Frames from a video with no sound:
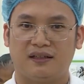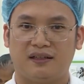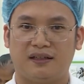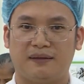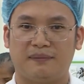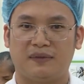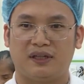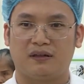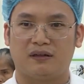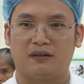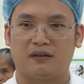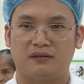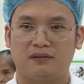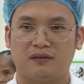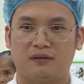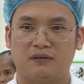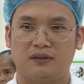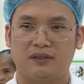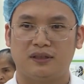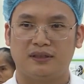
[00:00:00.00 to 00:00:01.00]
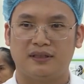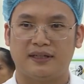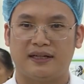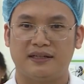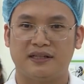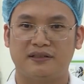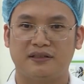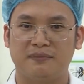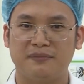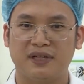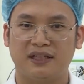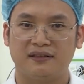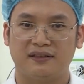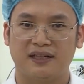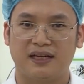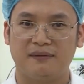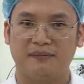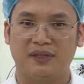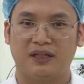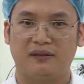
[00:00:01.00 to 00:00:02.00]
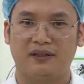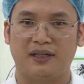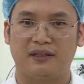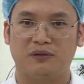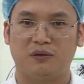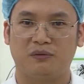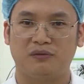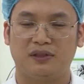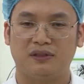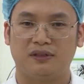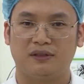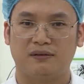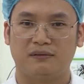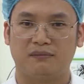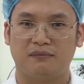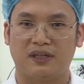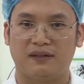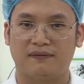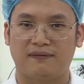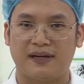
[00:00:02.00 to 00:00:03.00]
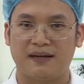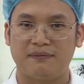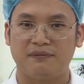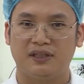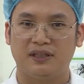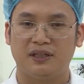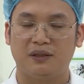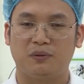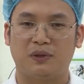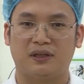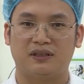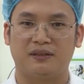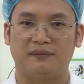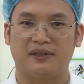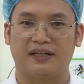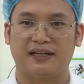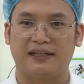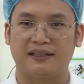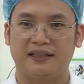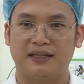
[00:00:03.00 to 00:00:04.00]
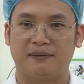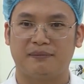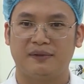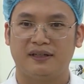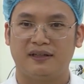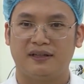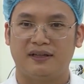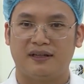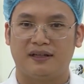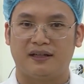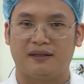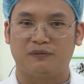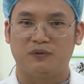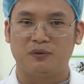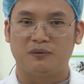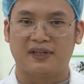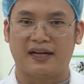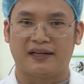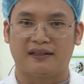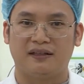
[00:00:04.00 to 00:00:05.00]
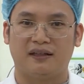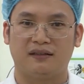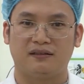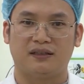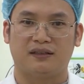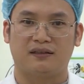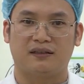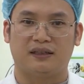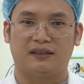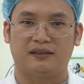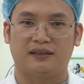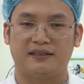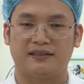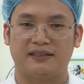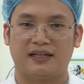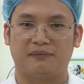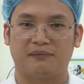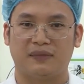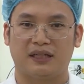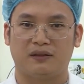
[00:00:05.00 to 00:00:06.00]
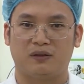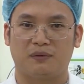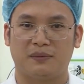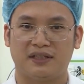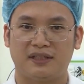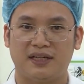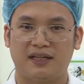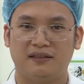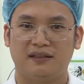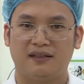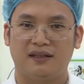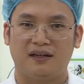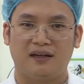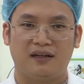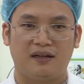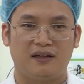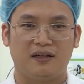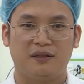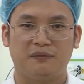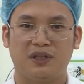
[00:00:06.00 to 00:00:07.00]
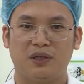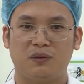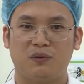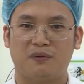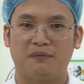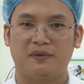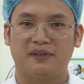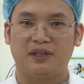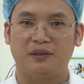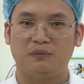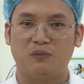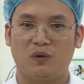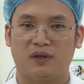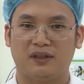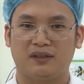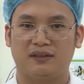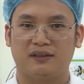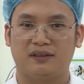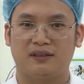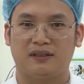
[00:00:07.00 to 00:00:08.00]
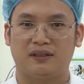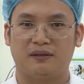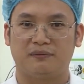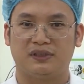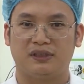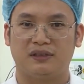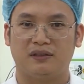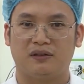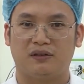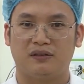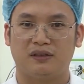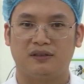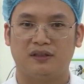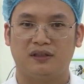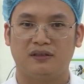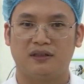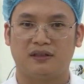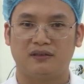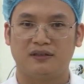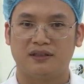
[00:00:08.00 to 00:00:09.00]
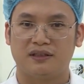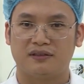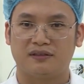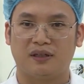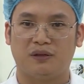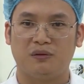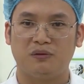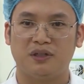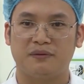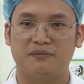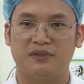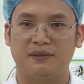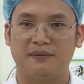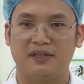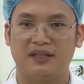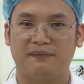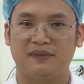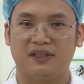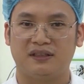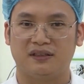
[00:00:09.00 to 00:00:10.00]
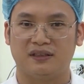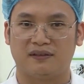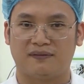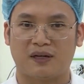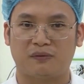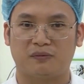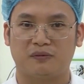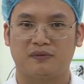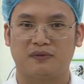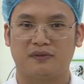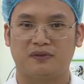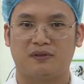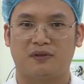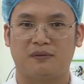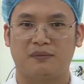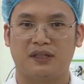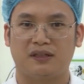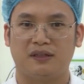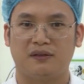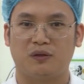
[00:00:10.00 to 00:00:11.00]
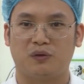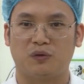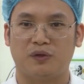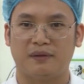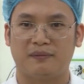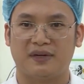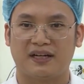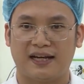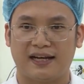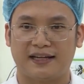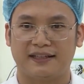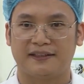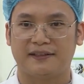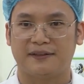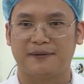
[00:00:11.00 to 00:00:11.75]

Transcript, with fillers: để mình có trong khi đến sớm nhất như thế mình có thể dùng những biện pháp, những kỹ thuật để mình can thiệp làm giúp cải thiện được tình trạng bệnh của bệnh nhân. Những tình huống mà đến muộn thì thậm chí có những tiên lượng rất là xấu, thậm chí bệnh nhân bị tử vong do bệnh lý đột quỵ mang lại.